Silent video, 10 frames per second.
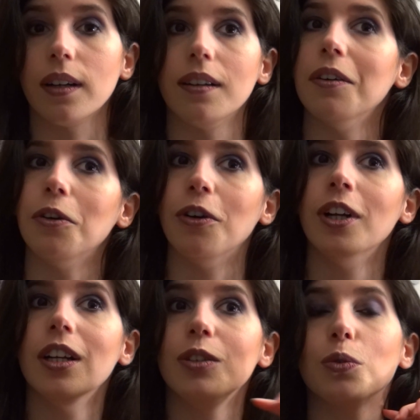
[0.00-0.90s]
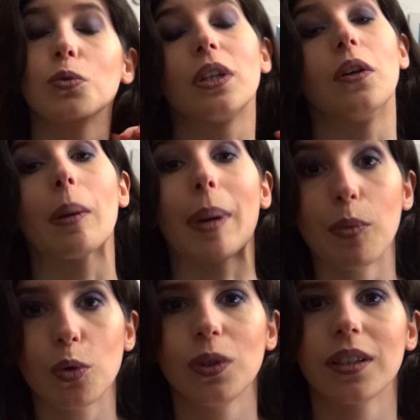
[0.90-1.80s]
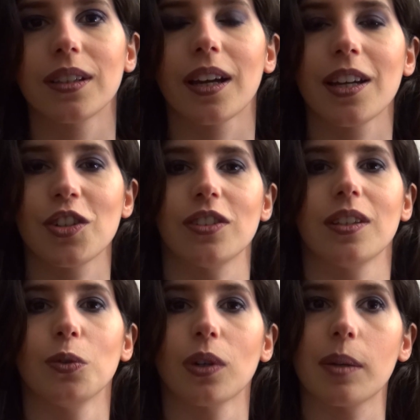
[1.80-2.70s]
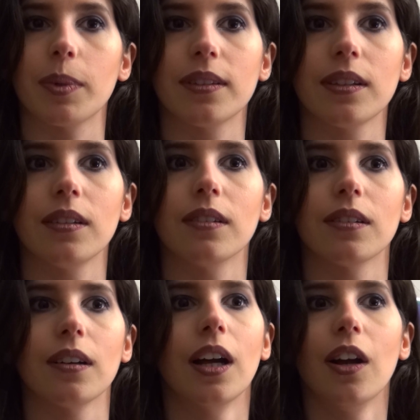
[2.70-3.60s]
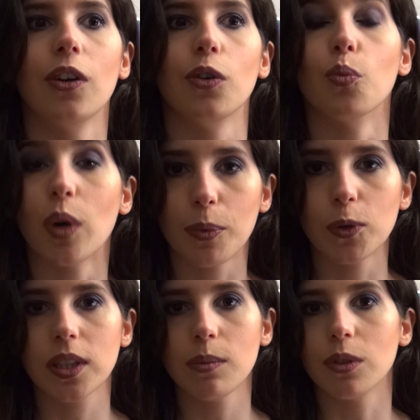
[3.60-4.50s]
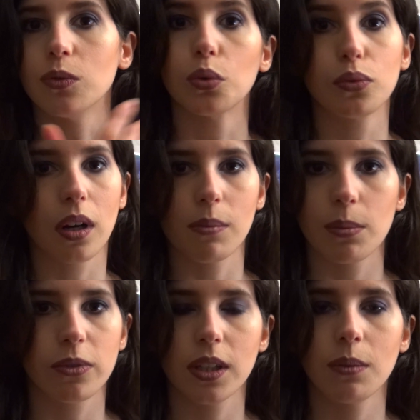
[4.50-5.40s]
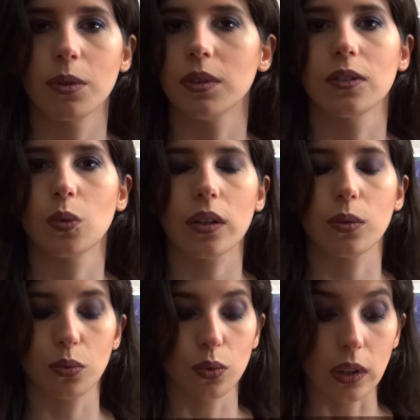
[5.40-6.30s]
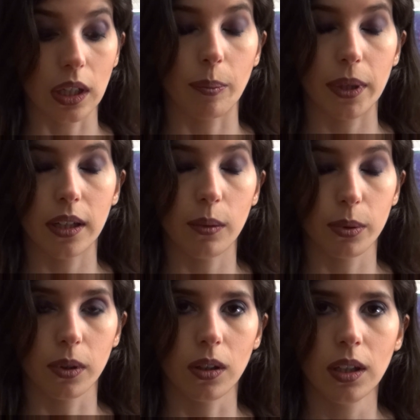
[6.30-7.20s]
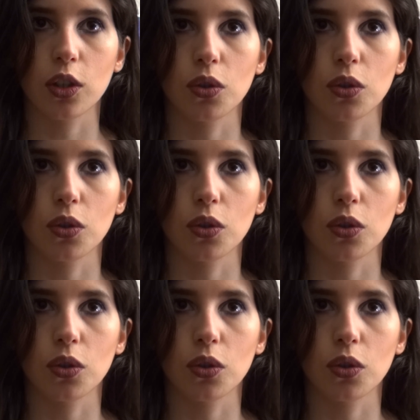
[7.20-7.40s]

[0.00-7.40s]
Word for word: Hein, euh, du coup, ça n'aurait pas beaucoup d'intérêt. J'essaie de répéter le moins possible deux fois le même film, histoire de vous donner un panel plus grand.